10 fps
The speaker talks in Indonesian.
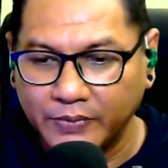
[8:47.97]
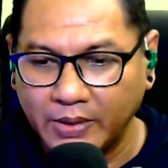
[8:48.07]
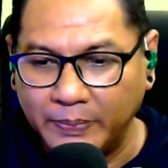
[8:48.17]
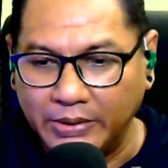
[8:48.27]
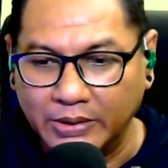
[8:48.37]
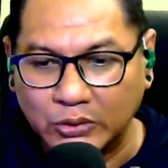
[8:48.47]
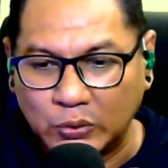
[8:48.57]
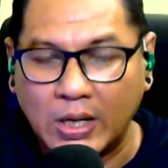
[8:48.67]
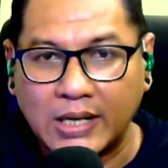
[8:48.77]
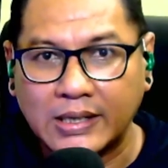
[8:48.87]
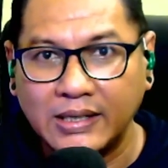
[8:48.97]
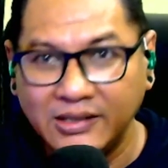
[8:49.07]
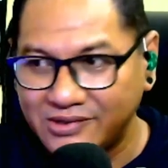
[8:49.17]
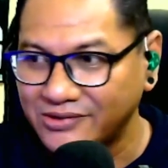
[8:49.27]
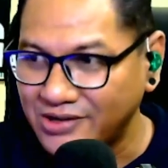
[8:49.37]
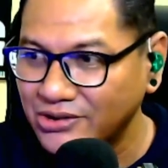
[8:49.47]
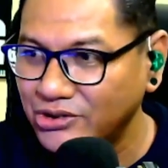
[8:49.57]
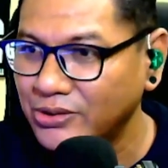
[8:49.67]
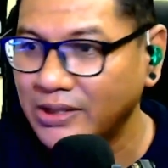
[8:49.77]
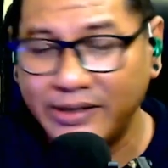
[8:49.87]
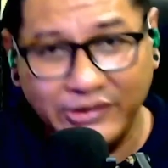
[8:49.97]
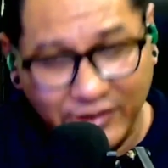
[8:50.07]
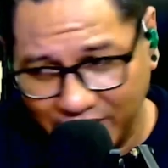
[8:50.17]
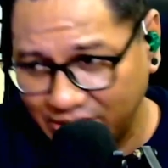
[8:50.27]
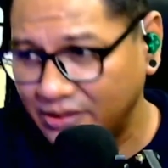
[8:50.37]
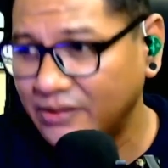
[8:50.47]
apa ya suara internasional I think di,